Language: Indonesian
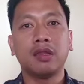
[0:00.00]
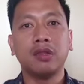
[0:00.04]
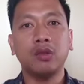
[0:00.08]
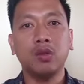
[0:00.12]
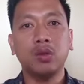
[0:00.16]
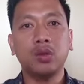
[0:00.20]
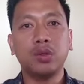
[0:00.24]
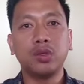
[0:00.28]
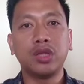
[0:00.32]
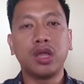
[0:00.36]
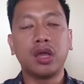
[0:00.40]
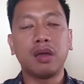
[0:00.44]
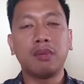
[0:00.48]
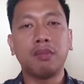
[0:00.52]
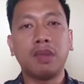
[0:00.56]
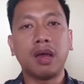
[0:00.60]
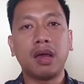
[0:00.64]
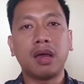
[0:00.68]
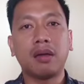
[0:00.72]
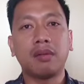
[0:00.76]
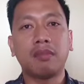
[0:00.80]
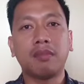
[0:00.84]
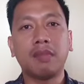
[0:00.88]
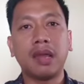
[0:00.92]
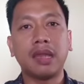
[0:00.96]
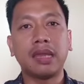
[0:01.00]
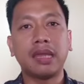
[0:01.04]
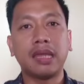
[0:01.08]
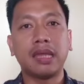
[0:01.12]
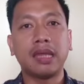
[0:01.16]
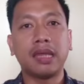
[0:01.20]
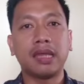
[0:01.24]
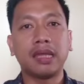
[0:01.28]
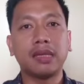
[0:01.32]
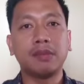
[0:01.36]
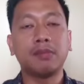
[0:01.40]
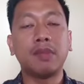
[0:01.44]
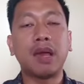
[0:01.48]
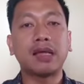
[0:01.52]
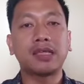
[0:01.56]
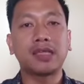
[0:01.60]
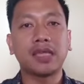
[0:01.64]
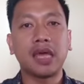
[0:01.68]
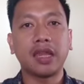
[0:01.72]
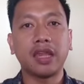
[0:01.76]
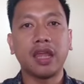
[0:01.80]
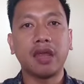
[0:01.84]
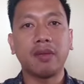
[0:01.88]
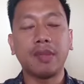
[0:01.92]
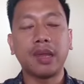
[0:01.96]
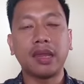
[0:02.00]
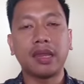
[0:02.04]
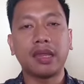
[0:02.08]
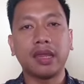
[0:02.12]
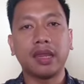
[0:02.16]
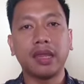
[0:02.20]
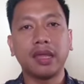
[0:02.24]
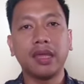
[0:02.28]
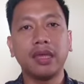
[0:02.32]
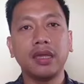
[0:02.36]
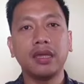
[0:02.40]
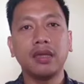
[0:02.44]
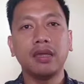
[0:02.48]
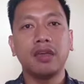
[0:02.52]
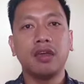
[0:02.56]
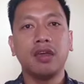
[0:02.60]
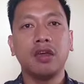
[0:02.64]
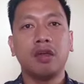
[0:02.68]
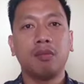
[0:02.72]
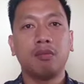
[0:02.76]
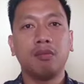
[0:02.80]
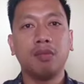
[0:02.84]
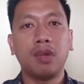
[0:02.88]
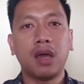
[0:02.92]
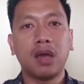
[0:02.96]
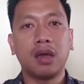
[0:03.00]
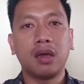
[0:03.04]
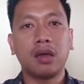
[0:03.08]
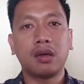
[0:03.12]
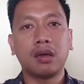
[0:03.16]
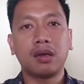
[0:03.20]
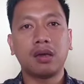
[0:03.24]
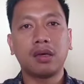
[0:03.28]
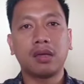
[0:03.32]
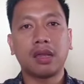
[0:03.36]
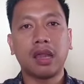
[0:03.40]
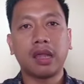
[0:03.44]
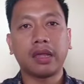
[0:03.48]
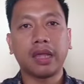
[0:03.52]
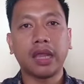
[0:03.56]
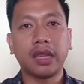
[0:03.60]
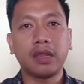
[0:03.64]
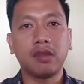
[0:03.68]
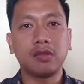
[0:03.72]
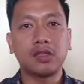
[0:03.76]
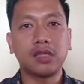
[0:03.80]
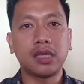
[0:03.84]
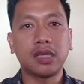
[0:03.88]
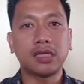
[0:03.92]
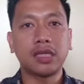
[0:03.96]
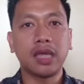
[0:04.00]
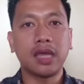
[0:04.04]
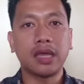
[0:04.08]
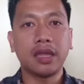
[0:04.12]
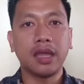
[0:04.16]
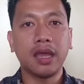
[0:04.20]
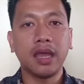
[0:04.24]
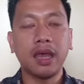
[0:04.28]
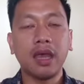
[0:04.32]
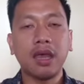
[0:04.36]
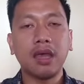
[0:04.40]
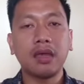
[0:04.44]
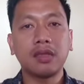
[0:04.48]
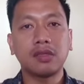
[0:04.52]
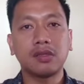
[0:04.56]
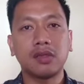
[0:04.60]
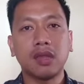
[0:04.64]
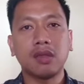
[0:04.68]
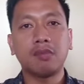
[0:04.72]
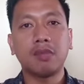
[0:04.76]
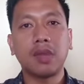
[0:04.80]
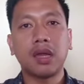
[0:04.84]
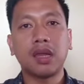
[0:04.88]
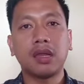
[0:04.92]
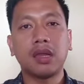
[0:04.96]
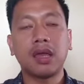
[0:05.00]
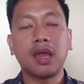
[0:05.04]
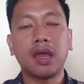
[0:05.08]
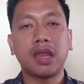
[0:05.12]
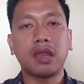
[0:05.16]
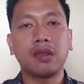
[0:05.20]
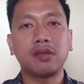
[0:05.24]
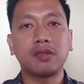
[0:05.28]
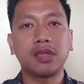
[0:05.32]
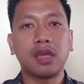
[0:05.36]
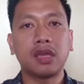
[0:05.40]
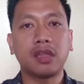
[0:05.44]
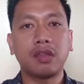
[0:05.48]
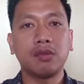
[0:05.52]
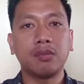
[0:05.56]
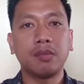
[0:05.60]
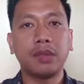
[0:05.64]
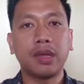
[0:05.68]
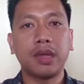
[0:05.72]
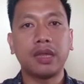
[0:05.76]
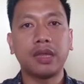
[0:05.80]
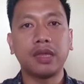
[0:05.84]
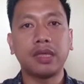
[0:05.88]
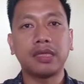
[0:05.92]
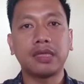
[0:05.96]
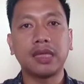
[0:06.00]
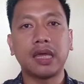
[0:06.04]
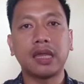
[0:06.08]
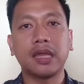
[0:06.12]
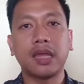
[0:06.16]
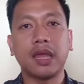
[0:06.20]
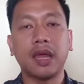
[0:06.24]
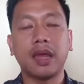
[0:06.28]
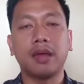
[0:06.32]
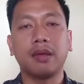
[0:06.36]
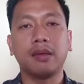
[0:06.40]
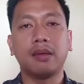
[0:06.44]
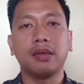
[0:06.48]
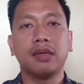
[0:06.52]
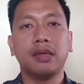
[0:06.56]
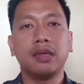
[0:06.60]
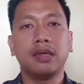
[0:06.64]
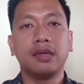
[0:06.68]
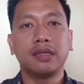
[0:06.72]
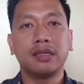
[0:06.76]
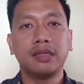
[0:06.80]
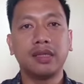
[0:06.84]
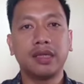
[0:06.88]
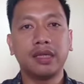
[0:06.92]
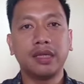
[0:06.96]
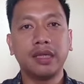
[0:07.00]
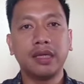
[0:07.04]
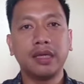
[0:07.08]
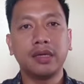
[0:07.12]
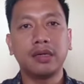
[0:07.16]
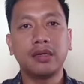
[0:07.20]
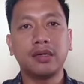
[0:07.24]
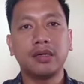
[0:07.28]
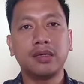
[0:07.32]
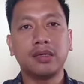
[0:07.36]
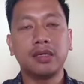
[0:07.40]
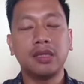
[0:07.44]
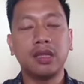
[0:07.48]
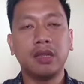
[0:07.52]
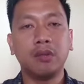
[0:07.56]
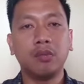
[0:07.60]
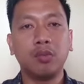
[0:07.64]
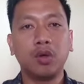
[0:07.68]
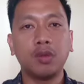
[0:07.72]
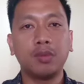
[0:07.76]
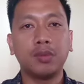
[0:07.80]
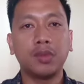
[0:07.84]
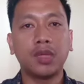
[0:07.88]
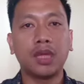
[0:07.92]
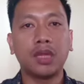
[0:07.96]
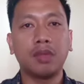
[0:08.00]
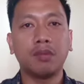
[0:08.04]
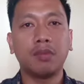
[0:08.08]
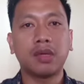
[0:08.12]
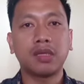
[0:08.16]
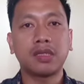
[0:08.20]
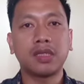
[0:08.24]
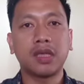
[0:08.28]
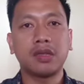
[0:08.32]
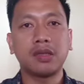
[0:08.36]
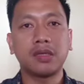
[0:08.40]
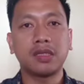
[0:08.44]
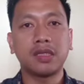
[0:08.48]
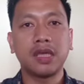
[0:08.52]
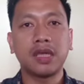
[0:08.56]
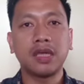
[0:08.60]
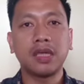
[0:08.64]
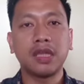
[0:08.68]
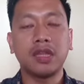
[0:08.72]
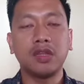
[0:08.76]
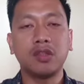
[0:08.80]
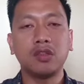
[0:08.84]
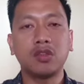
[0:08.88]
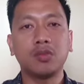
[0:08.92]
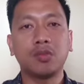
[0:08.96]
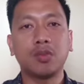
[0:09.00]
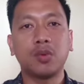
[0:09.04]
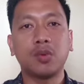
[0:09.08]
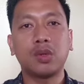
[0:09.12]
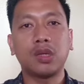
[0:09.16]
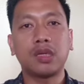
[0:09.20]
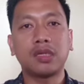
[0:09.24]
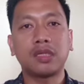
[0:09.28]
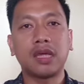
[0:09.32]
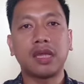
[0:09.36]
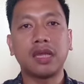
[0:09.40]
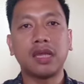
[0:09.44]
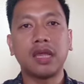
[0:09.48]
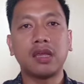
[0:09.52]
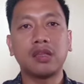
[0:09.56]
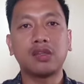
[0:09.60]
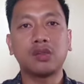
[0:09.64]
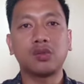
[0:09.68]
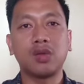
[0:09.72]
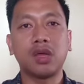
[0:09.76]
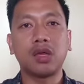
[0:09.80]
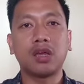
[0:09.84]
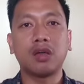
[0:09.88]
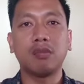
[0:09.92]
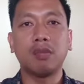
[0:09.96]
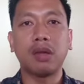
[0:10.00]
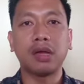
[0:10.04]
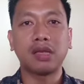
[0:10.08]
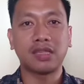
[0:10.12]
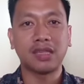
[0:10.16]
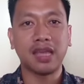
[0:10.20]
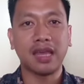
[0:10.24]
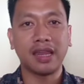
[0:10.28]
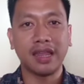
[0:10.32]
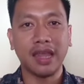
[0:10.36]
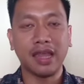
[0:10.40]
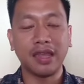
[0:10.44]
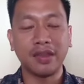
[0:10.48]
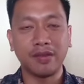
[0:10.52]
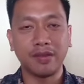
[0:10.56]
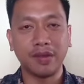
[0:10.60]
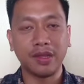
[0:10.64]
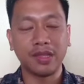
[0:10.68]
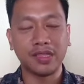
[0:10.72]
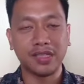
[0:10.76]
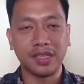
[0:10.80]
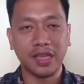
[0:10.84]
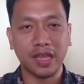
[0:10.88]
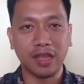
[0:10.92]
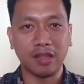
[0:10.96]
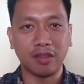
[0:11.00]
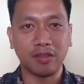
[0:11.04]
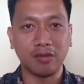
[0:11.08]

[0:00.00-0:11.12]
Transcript: dulunya Bank Mandiri, Bank Syariah Mandiri, hmm. Bank Rakyat Indonesia Syariah, sedang Bank Negara Indonesia atau BNI Syariah. Jadi uh, dilebur menjadi bangsa Indonesia, jadi oh, untuk pelunasannya sudah ke bangsa Indonesia.